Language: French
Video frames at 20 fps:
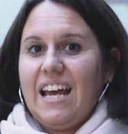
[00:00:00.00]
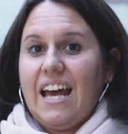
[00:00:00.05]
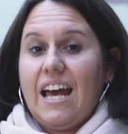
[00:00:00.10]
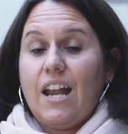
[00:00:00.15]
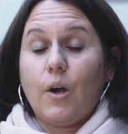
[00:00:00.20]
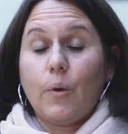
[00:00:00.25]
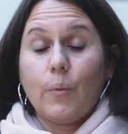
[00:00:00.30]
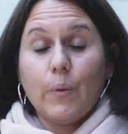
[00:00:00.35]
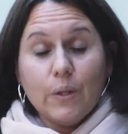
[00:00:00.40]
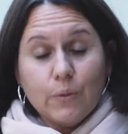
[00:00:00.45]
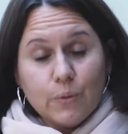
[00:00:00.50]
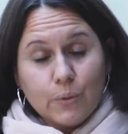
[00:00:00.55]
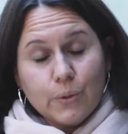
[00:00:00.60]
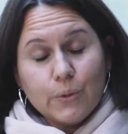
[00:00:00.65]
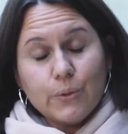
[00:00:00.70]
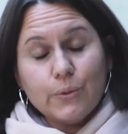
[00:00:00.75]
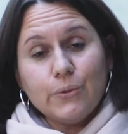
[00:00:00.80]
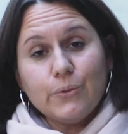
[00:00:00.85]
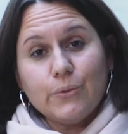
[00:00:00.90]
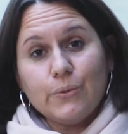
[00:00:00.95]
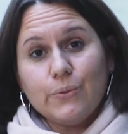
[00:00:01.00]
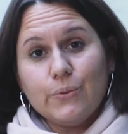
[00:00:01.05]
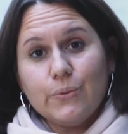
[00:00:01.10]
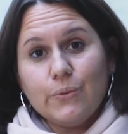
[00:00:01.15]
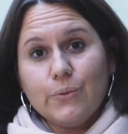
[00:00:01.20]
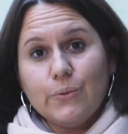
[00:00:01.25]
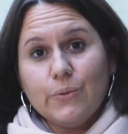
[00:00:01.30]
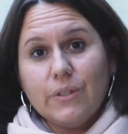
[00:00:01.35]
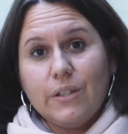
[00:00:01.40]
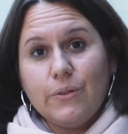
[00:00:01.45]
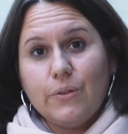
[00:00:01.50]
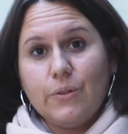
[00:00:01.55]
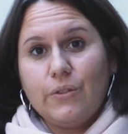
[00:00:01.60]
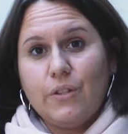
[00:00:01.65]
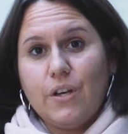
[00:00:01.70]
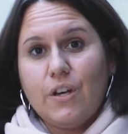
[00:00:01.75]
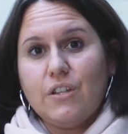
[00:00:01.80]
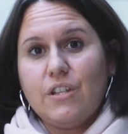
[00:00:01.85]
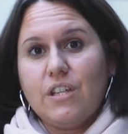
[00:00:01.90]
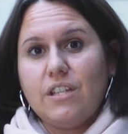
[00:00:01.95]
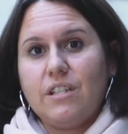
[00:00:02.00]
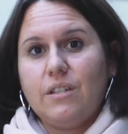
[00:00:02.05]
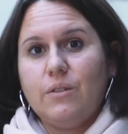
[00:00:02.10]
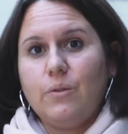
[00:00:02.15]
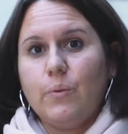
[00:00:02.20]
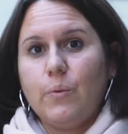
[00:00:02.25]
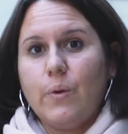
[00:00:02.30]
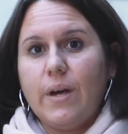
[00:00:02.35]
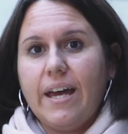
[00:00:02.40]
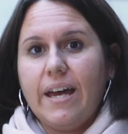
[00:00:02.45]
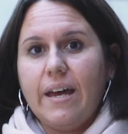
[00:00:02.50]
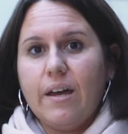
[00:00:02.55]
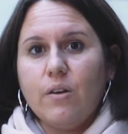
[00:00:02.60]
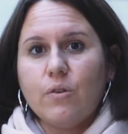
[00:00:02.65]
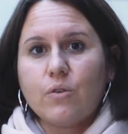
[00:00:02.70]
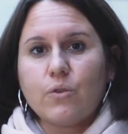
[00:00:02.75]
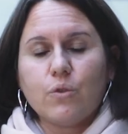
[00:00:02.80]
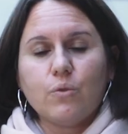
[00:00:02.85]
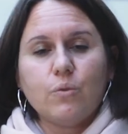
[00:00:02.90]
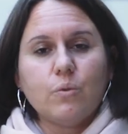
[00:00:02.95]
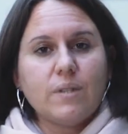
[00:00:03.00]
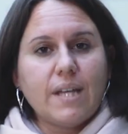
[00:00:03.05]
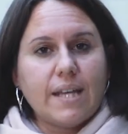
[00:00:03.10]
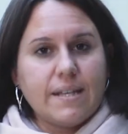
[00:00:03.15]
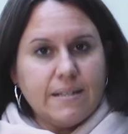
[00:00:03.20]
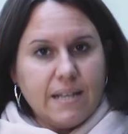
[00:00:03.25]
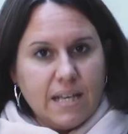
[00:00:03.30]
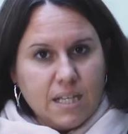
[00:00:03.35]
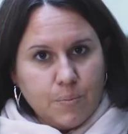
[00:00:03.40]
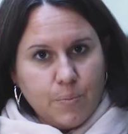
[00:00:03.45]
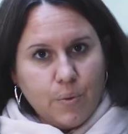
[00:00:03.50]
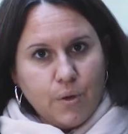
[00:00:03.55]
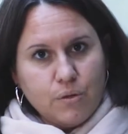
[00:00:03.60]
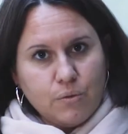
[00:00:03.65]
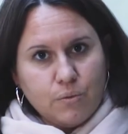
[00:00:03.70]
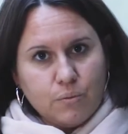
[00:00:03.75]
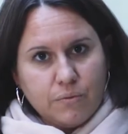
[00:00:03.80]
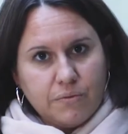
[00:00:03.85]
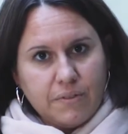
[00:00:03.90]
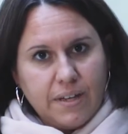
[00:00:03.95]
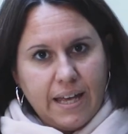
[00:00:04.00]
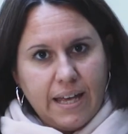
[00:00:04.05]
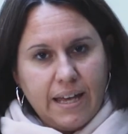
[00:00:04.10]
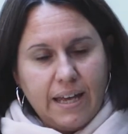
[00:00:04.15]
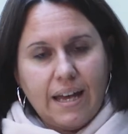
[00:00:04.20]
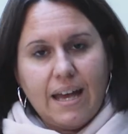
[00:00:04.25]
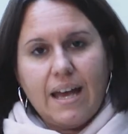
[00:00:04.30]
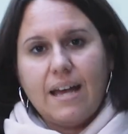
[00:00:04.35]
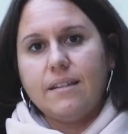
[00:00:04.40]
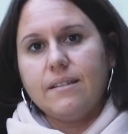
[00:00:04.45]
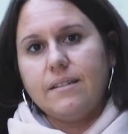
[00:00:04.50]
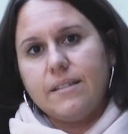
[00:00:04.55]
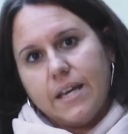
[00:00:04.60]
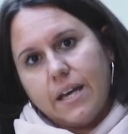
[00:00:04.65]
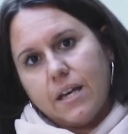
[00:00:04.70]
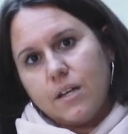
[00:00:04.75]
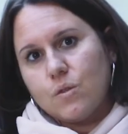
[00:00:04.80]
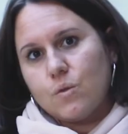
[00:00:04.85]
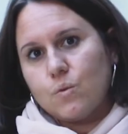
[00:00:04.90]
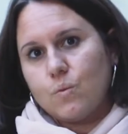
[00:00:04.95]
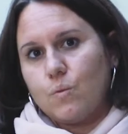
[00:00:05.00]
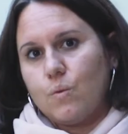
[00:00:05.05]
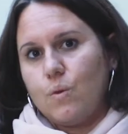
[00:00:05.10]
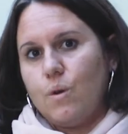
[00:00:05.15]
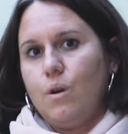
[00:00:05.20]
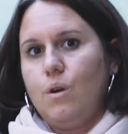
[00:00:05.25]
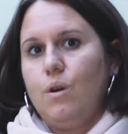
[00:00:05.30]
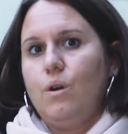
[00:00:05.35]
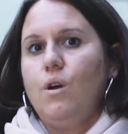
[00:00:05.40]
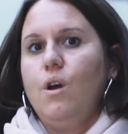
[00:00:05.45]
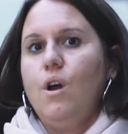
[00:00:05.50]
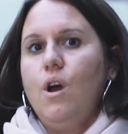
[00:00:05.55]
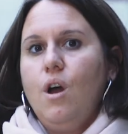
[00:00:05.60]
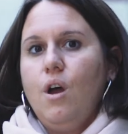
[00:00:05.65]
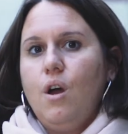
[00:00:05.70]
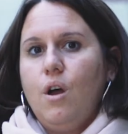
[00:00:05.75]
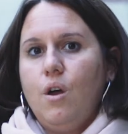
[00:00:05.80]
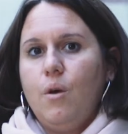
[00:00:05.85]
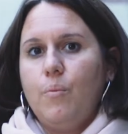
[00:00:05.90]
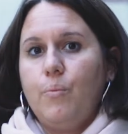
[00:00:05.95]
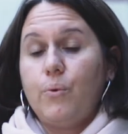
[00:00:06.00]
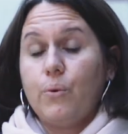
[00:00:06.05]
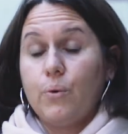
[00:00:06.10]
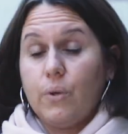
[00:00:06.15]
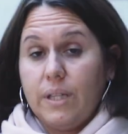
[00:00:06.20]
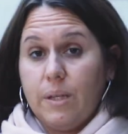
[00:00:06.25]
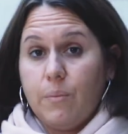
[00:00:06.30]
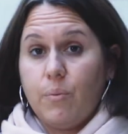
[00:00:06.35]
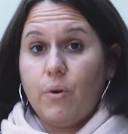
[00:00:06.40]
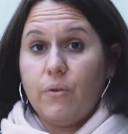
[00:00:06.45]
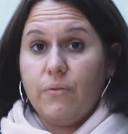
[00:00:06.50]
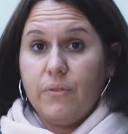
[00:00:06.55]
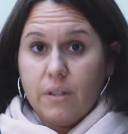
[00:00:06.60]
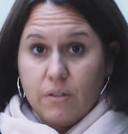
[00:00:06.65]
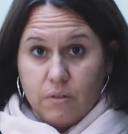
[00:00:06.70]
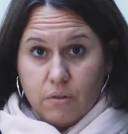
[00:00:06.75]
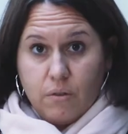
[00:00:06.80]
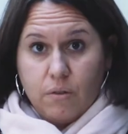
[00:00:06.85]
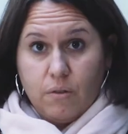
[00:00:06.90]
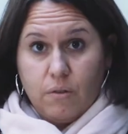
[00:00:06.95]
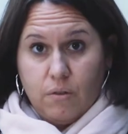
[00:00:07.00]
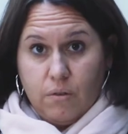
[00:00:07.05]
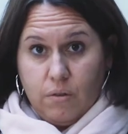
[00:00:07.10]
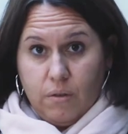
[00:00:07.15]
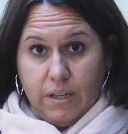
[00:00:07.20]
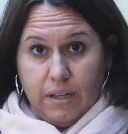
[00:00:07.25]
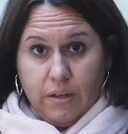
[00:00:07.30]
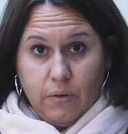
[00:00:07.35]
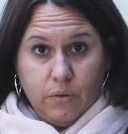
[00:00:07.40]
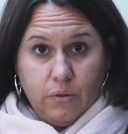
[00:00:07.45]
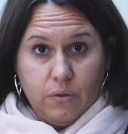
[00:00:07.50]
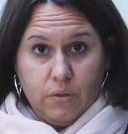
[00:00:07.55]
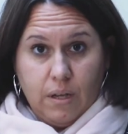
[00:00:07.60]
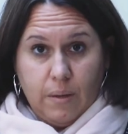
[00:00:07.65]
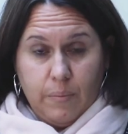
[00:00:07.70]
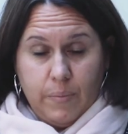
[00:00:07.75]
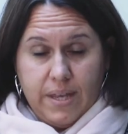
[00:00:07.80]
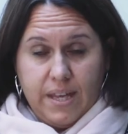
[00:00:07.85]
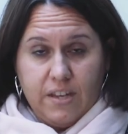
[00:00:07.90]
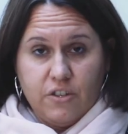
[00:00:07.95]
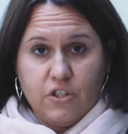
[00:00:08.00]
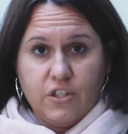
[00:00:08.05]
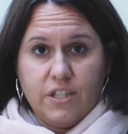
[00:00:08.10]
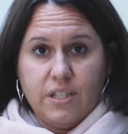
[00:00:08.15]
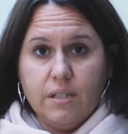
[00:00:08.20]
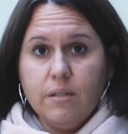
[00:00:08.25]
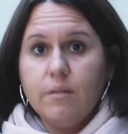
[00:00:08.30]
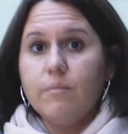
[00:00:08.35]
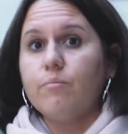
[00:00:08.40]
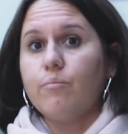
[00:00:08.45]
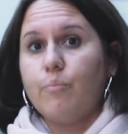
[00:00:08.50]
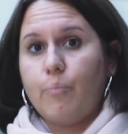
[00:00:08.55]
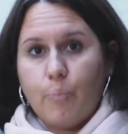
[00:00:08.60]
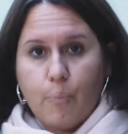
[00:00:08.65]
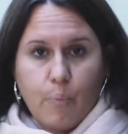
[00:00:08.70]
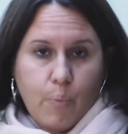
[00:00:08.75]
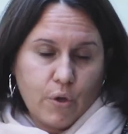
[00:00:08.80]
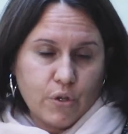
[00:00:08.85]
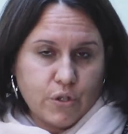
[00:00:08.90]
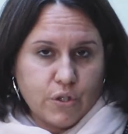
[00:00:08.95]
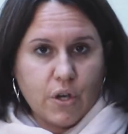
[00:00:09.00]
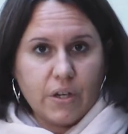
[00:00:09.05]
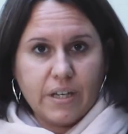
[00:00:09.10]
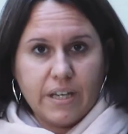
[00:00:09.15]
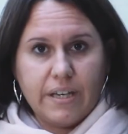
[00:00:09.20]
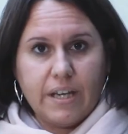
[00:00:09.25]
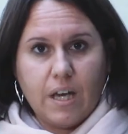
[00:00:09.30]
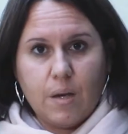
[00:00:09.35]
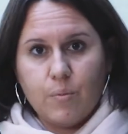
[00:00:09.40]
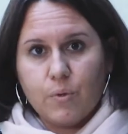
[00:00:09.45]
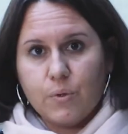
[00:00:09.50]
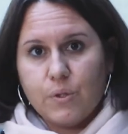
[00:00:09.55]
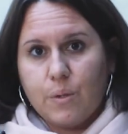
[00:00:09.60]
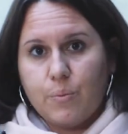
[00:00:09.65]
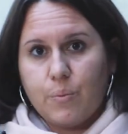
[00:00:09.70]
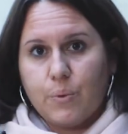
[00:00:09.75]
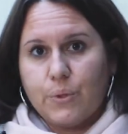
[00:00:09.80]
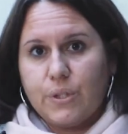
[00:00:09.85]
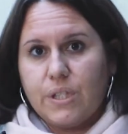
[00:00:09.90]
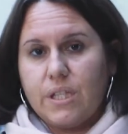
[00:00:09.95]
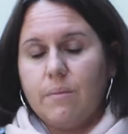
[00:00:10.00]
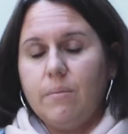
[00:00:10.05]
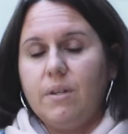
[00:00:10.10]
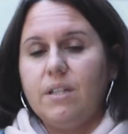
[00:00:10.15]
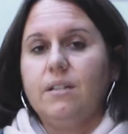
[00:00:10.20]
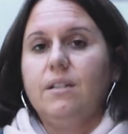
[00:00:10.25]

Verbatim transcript: Alors oui, nous recrutons des docteurs chez Genoway. Aujourd'hui, on a 16 postes ouverts. Un tiers sont euh, euh, pour des profils ayant un PhD postdoc également si possible.